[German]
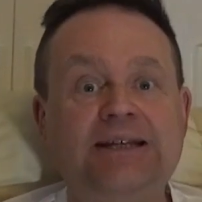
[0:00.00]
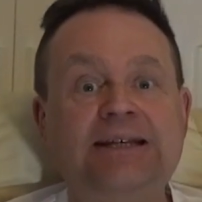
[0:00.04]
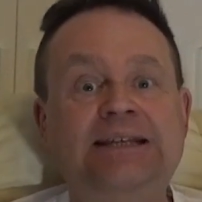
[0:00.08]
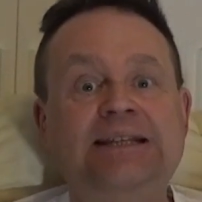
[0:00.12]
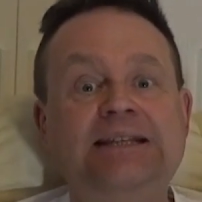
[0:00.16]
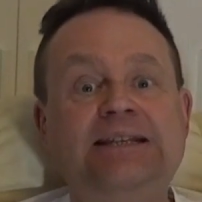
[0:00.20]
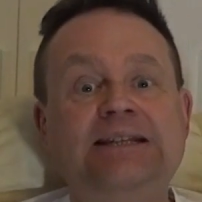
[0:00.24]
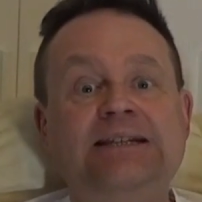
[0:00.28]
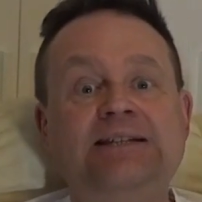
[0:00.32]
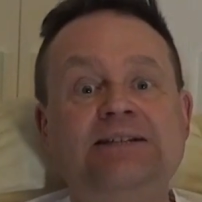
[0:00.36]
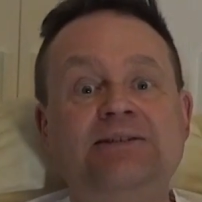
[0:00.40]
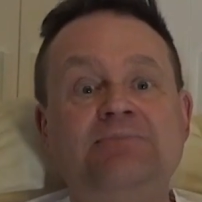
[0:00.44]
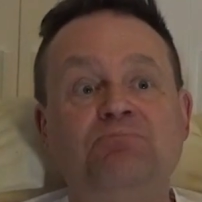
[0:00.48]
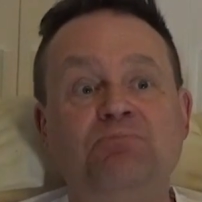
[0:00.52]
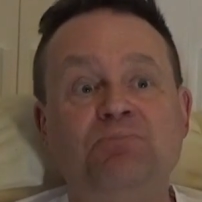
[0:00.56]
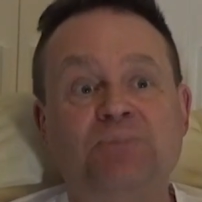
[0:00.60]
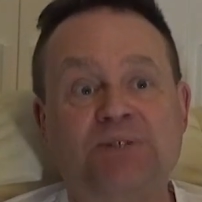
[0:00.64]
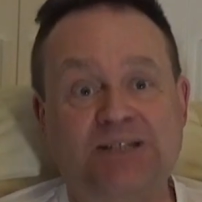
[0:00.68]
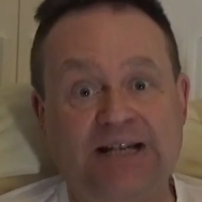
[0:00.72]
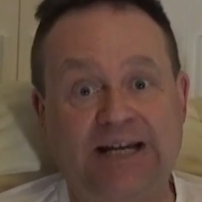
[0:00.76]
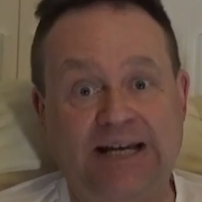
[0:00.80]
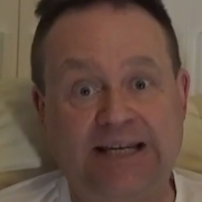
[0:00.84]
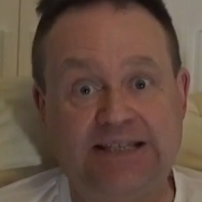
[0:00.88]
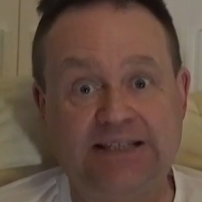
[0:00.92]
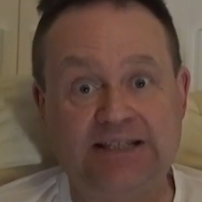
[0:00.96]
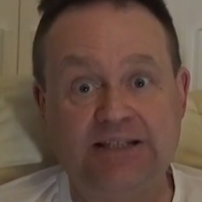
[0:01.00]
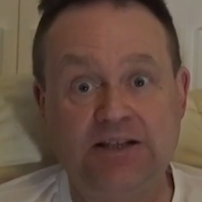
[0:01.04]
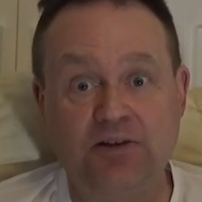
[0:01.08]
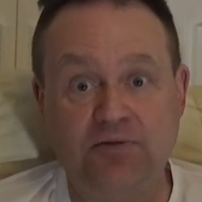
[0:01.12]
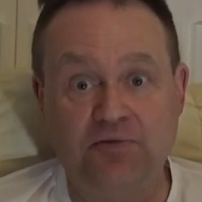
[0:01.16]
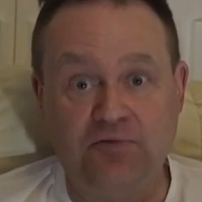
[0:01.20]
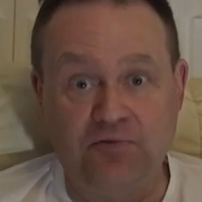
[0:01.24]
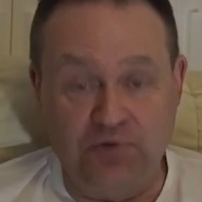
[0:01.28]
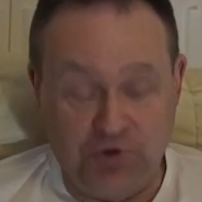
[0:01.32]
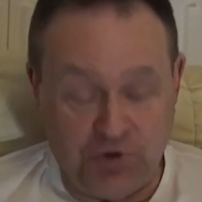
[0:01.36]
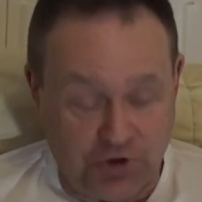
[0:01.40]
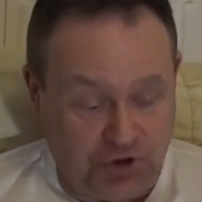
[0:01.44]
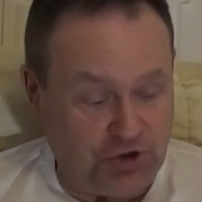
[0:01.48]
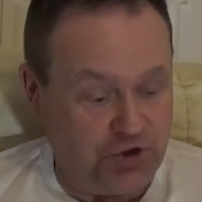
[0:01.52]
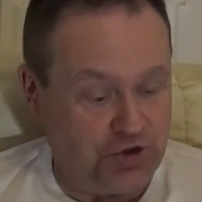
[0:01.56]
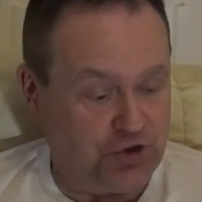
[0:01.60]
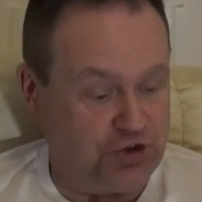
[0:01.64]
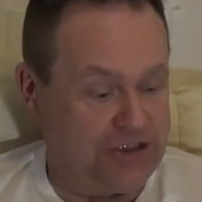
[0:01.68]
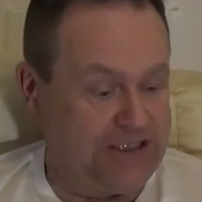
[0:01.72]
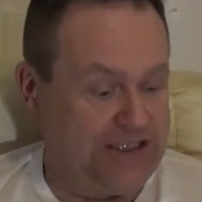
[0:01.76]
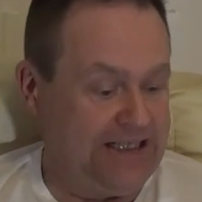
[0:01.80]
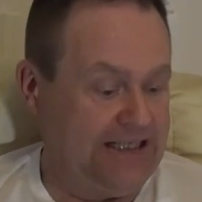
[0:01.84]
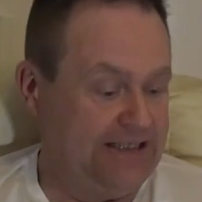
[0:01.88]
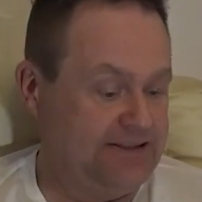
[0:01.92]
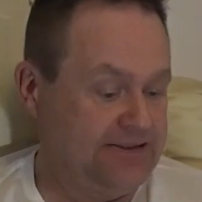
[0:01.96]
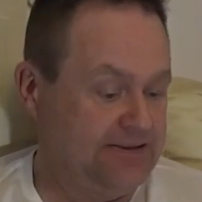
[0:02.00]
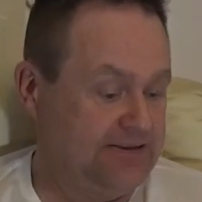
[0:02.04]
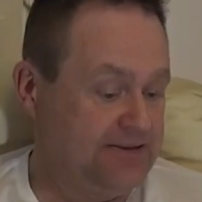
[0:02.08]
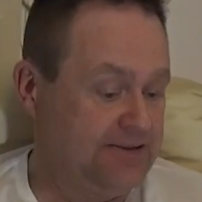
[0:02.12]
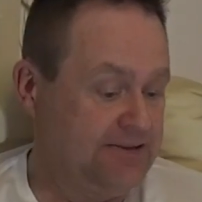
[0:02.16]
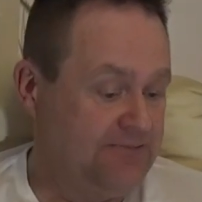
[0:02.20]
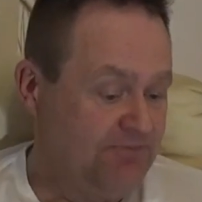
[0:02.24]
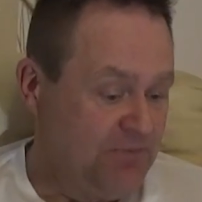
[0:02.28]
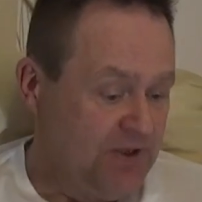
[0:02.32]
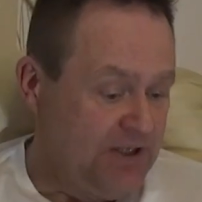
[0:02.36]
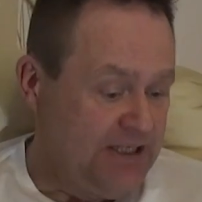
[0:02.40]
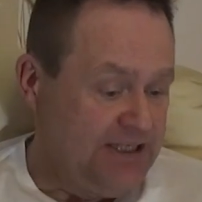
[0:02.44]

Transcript: im Zeichen der Fische startet.